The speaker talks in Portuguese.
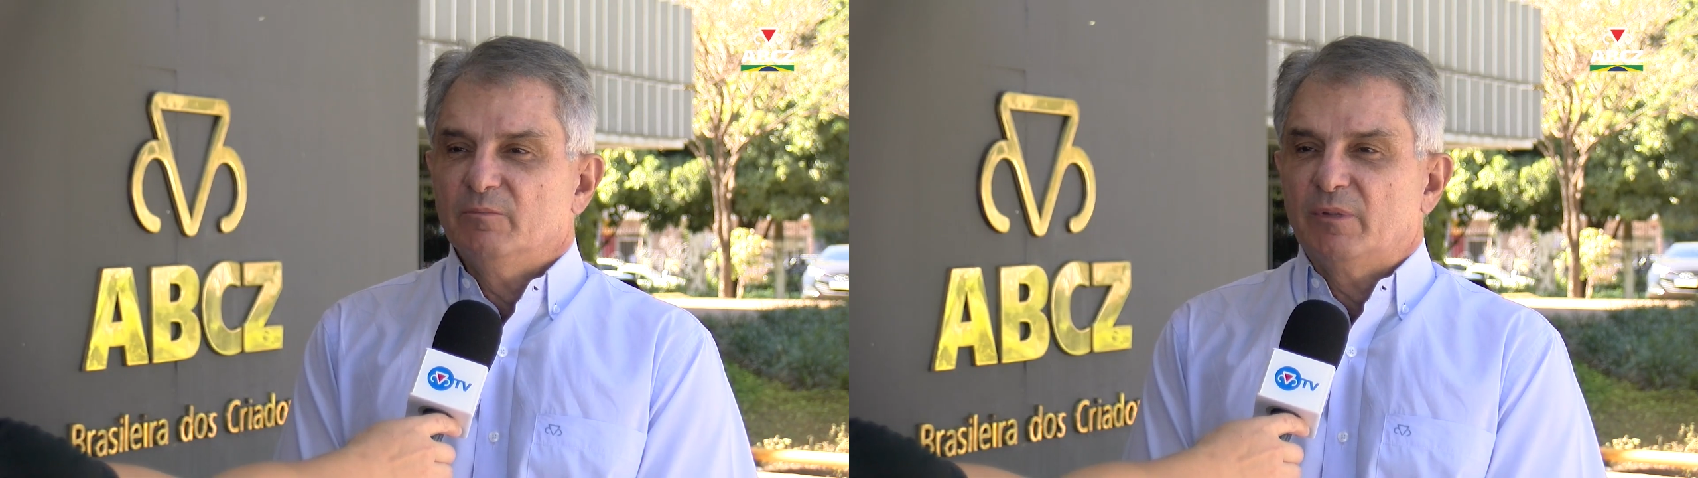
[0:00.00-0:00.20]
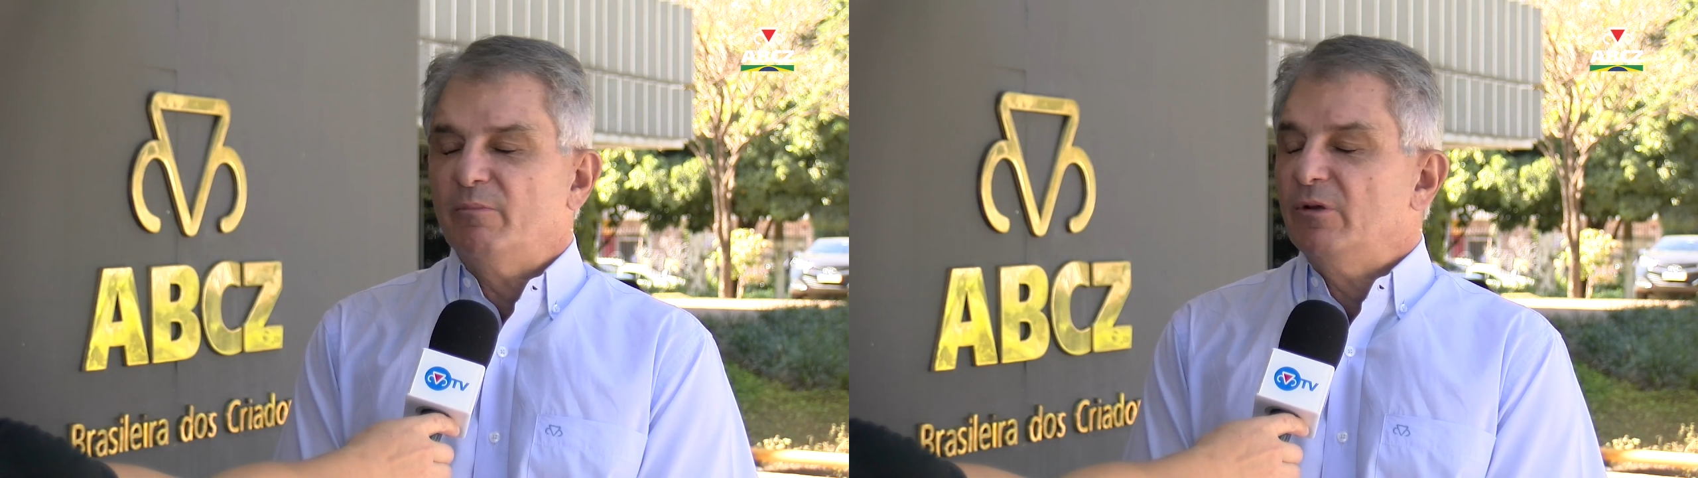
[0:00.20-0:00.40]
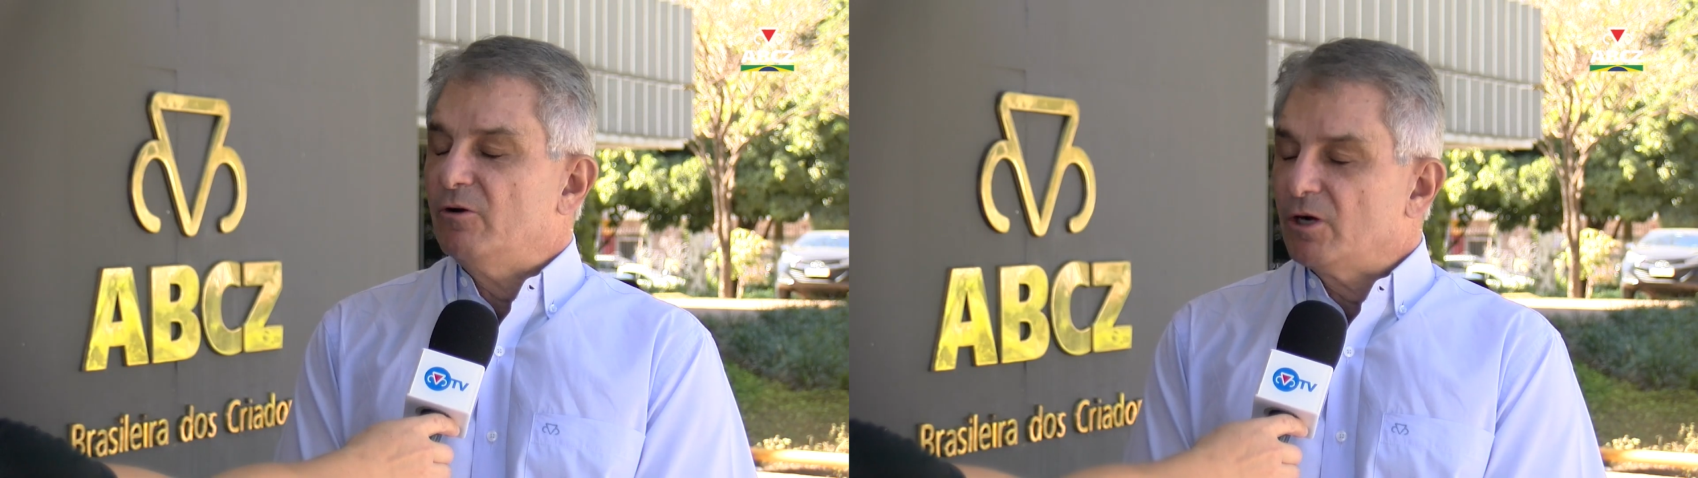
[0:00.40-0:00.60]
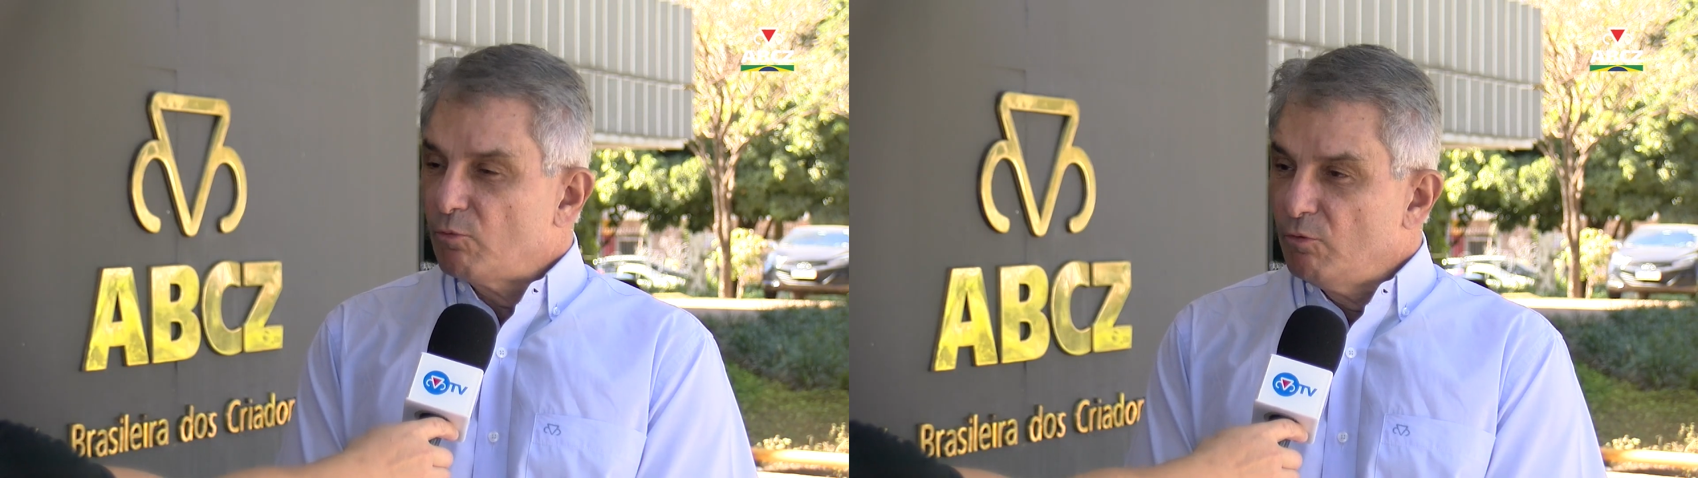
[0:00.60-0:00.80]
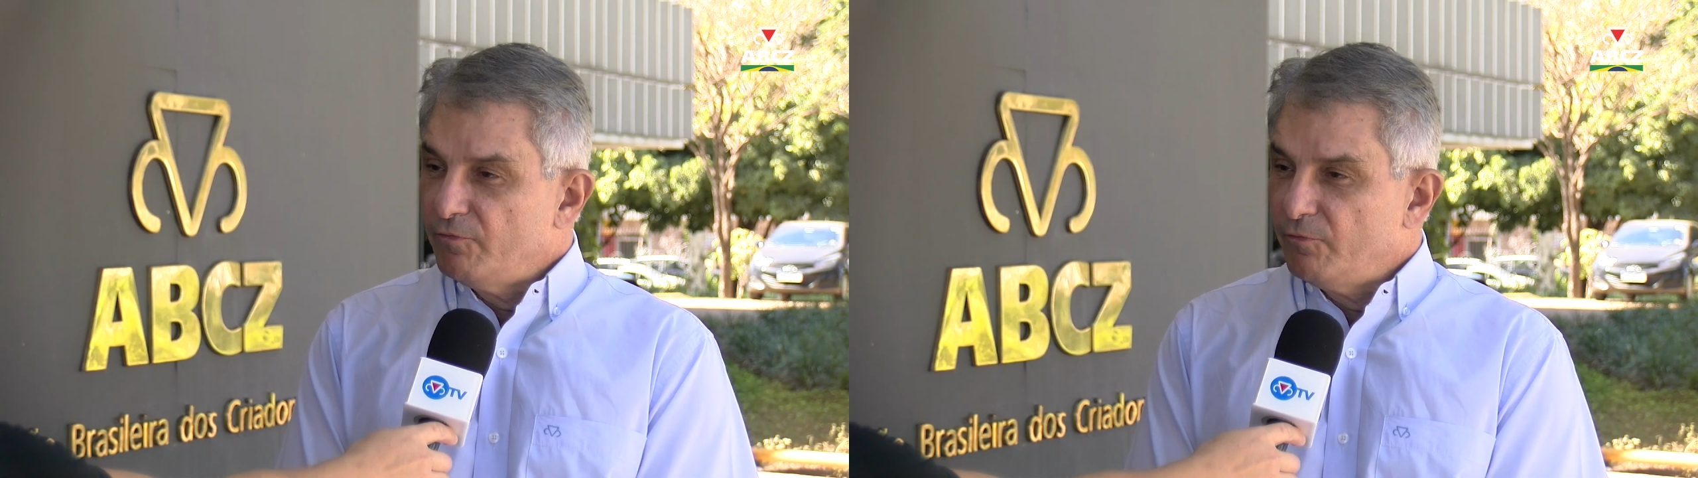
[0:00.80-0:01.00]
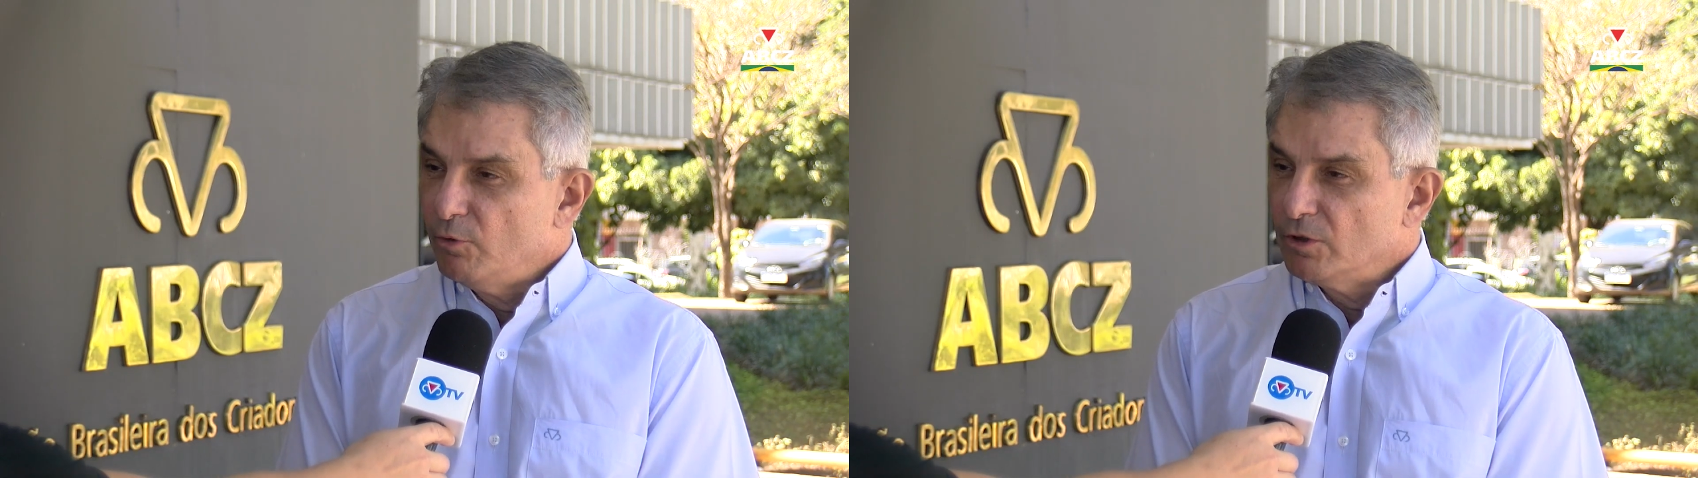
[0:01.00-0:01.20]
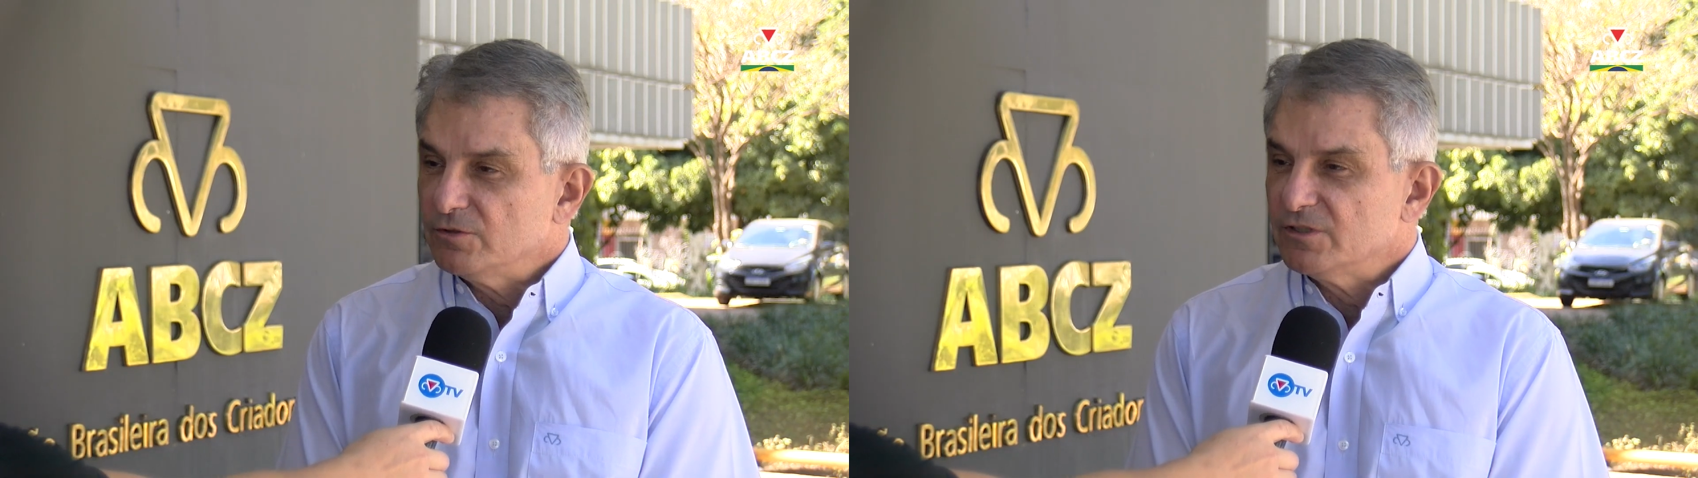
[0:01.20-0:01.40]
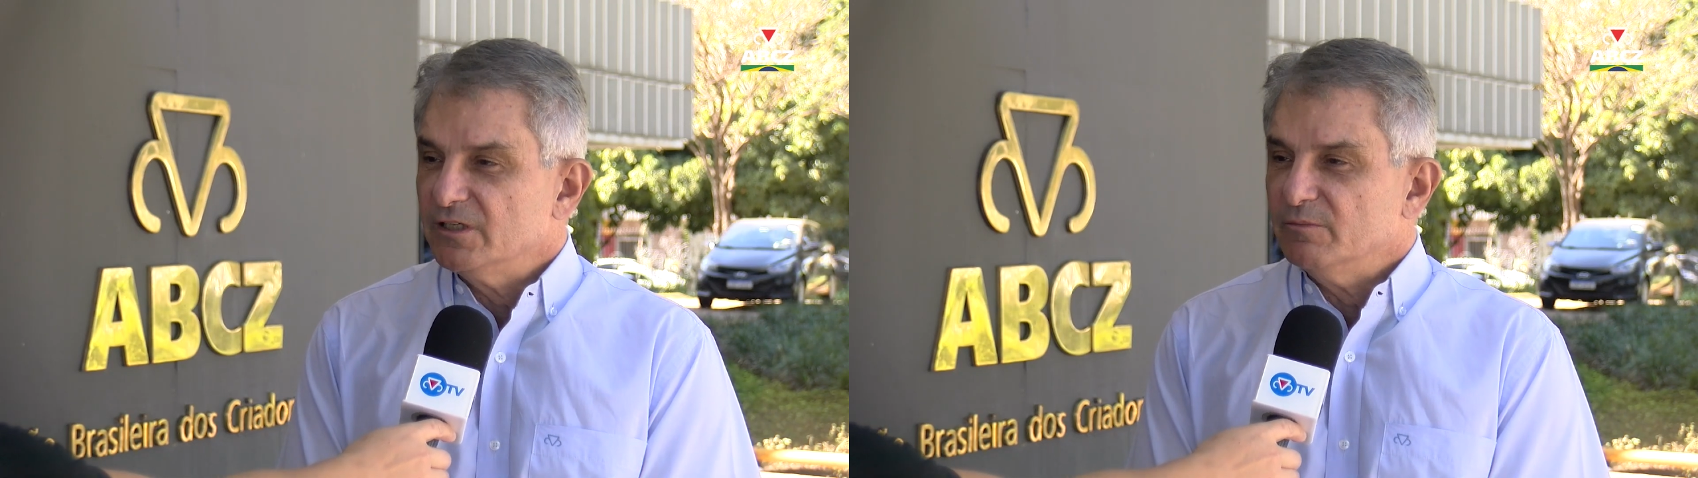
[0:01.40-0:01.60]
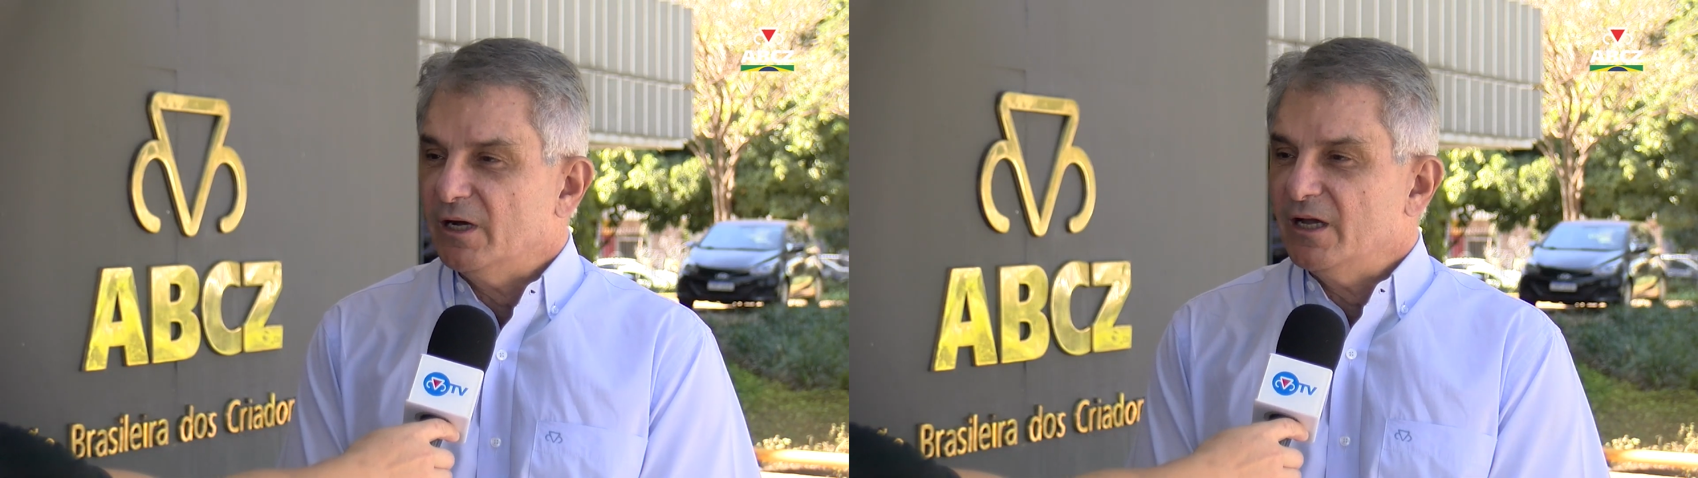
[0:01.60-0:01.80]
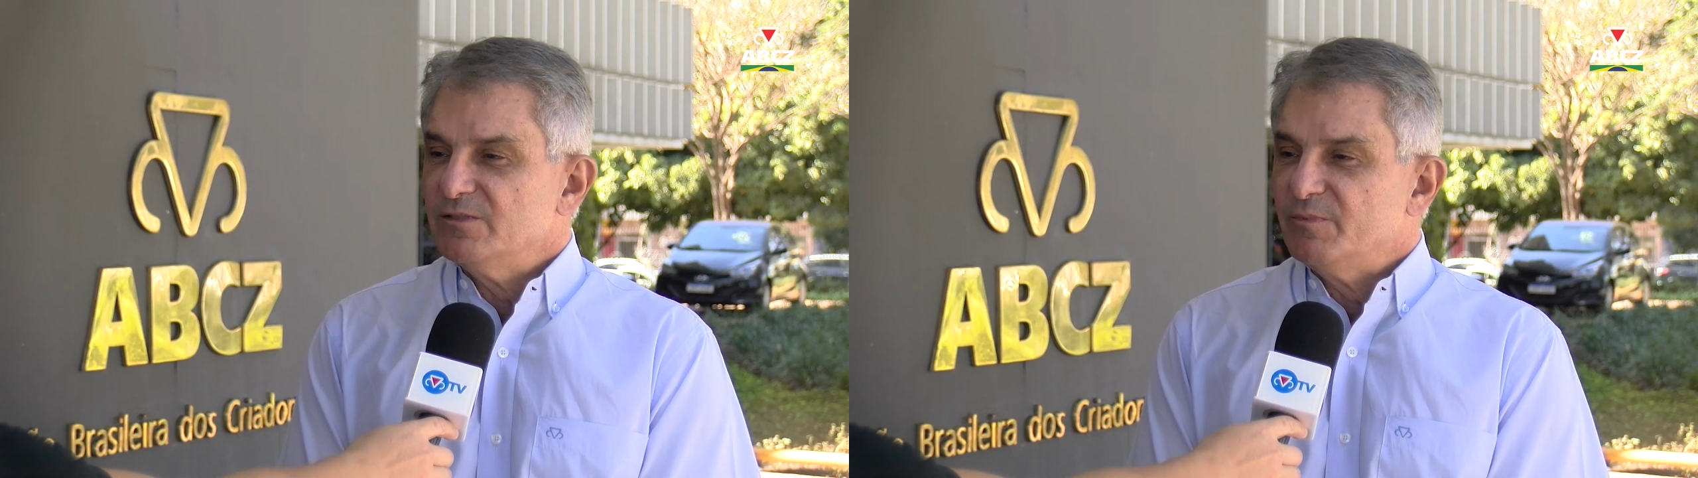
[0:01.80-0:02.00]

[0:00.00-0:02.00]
para melhor conforto dos animais,